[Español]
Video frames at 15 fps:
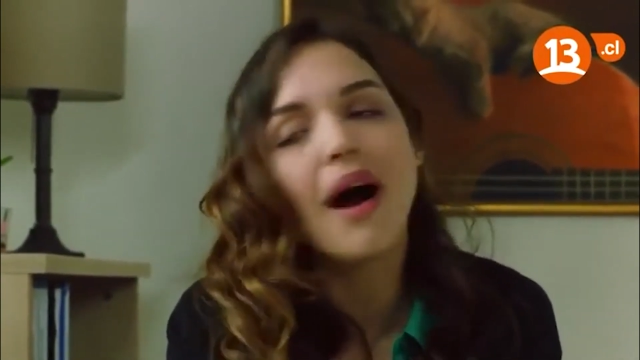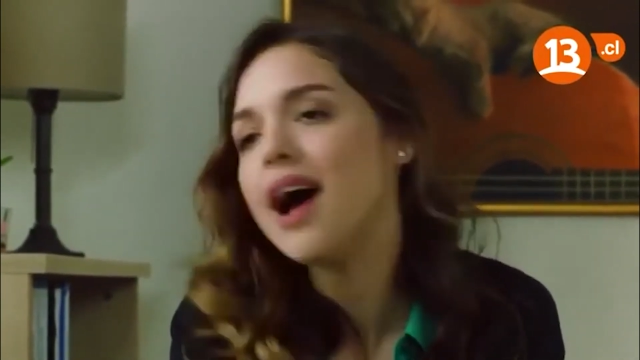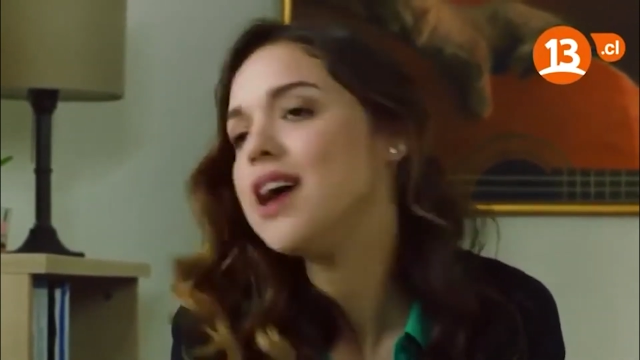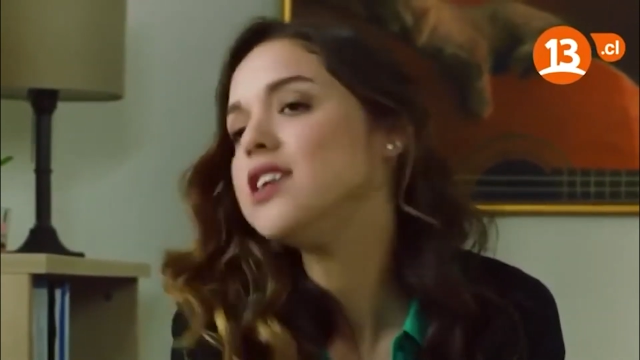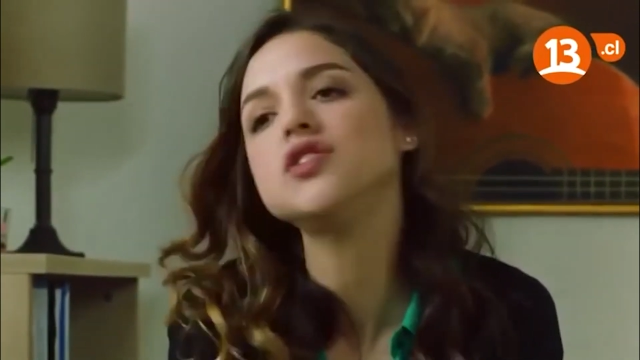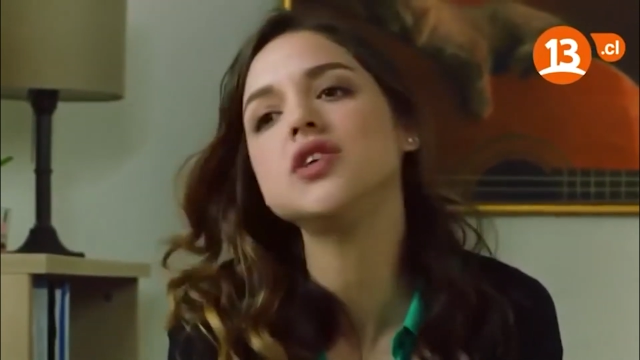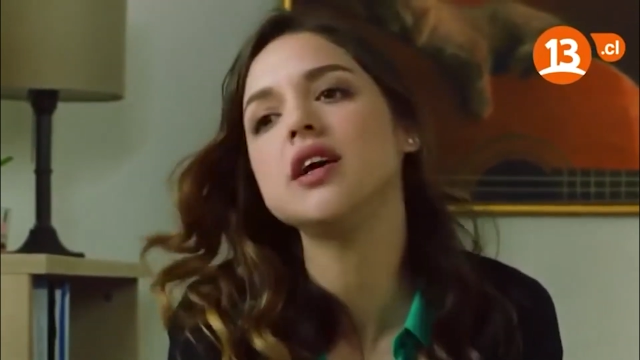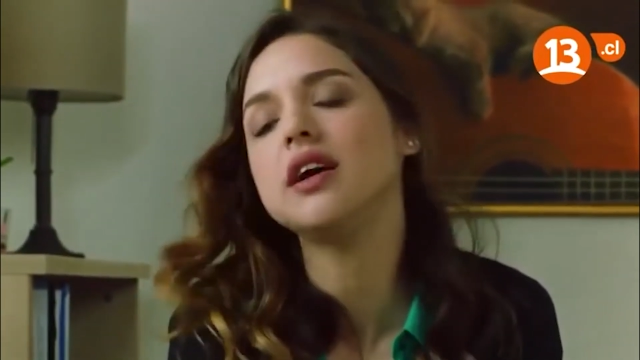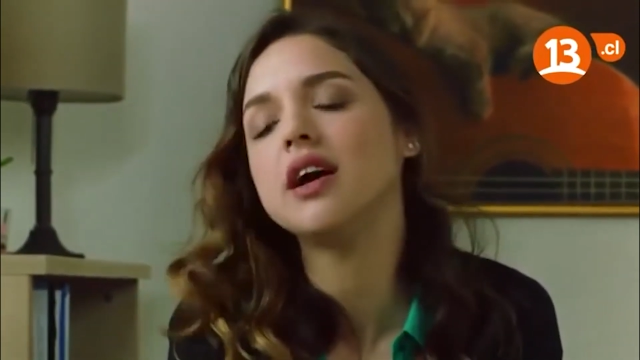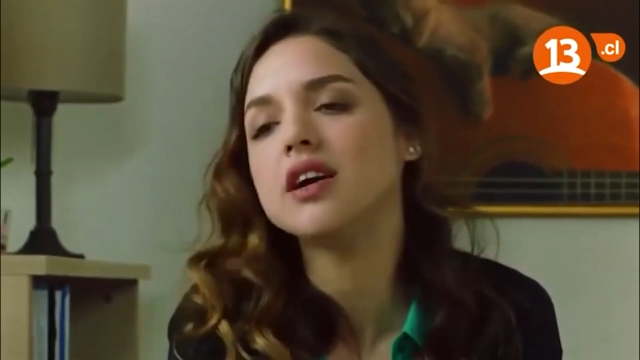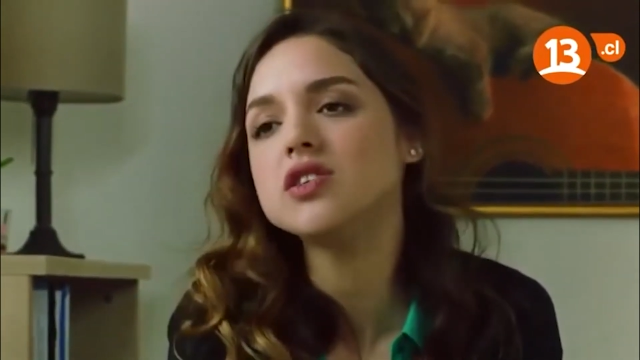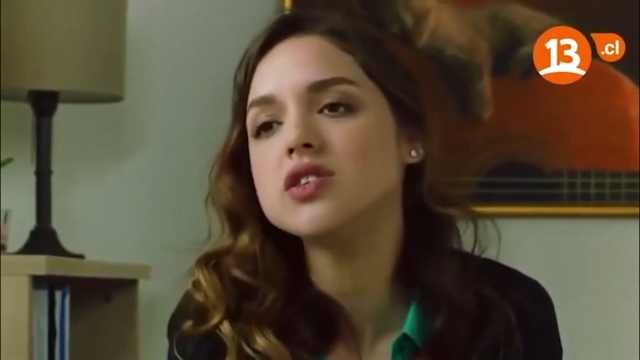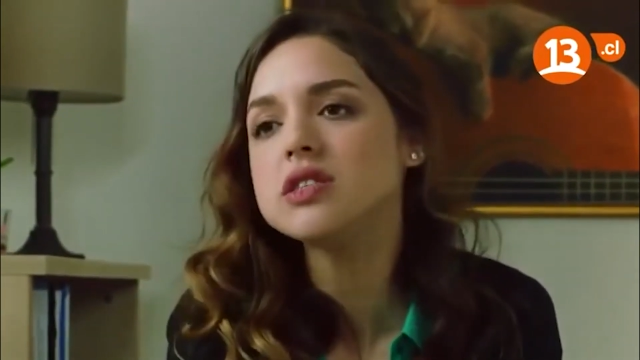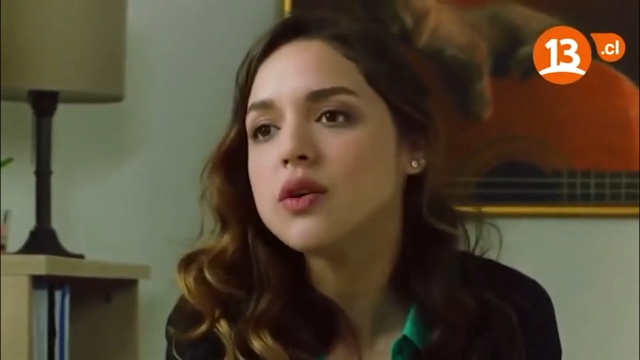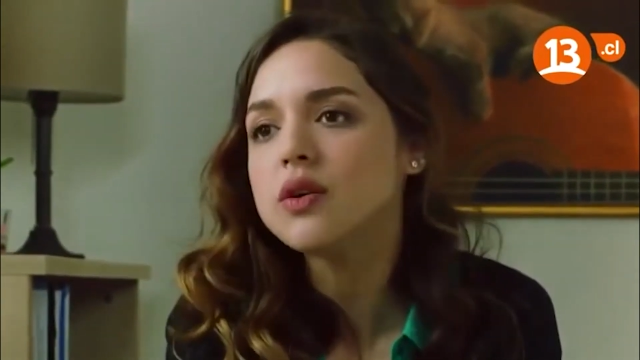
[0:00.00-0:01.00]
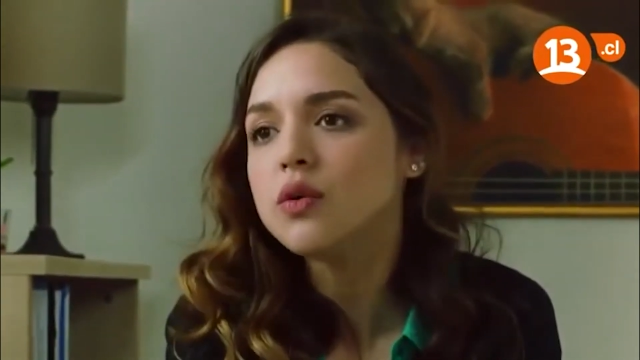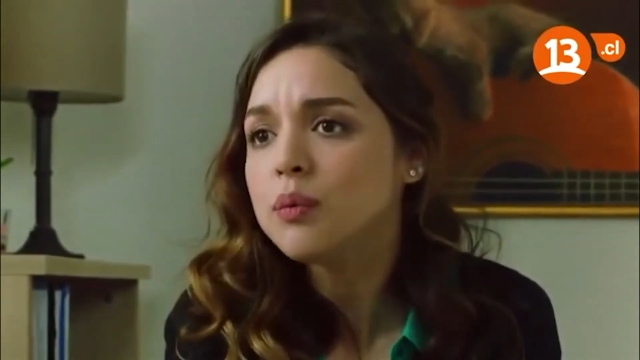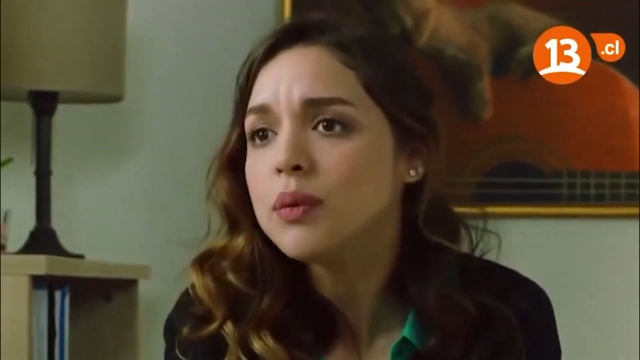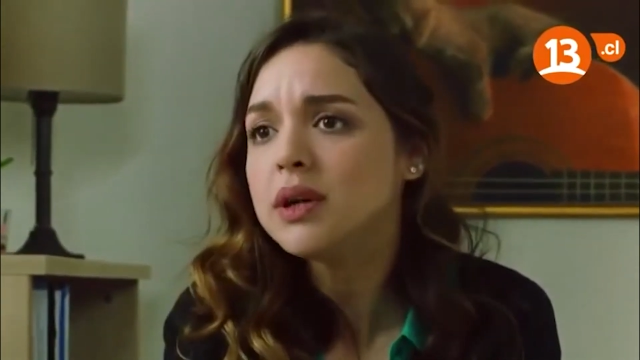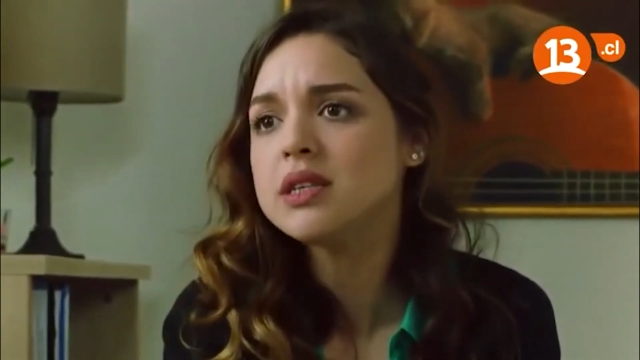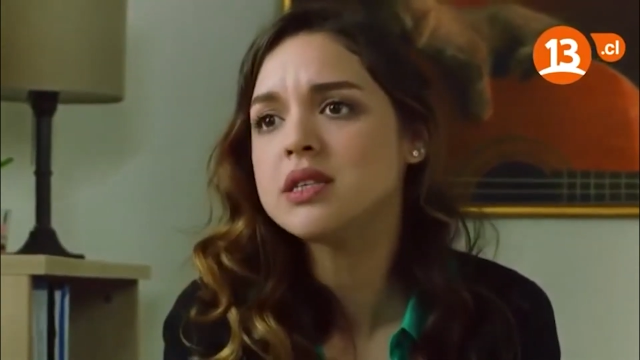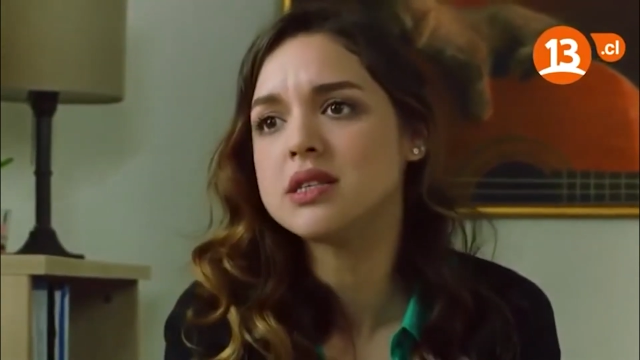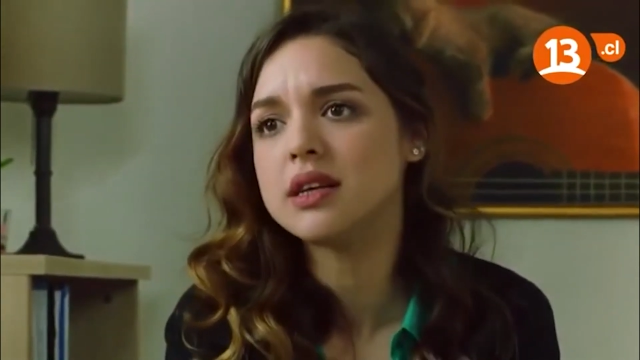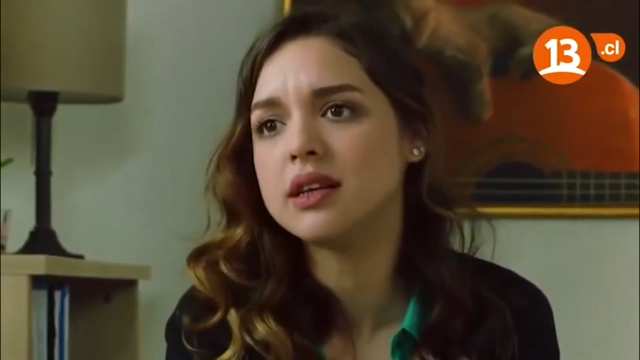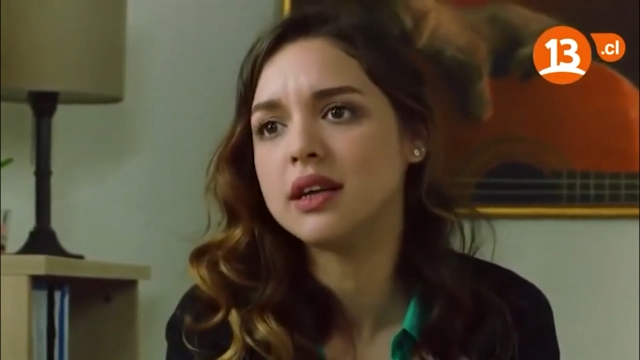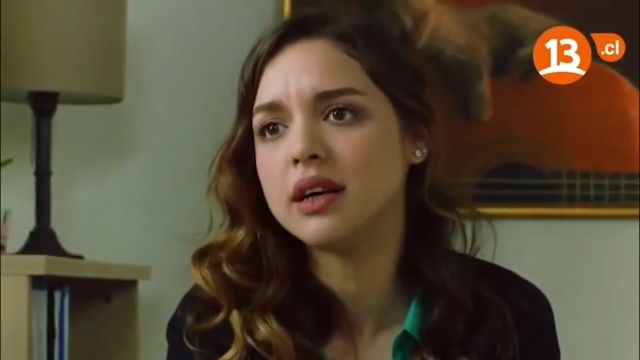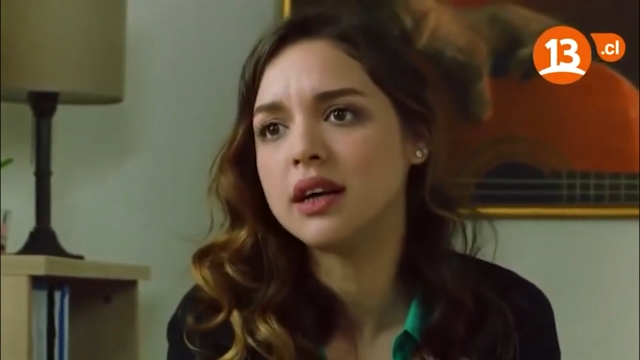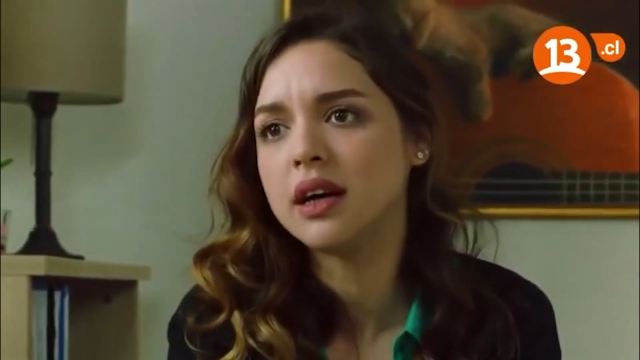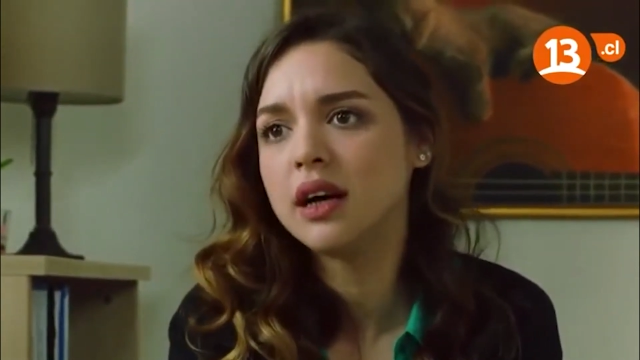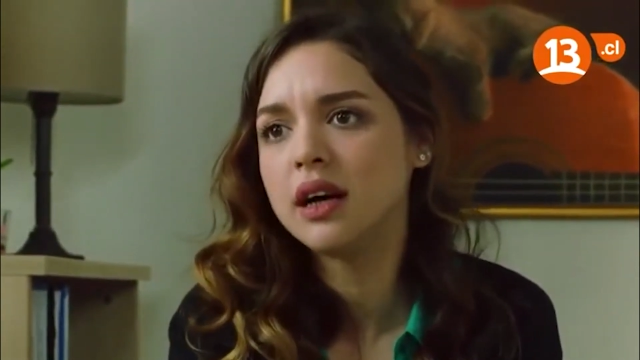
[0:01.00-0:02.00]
a pesar de todo lo que le está sucediendo.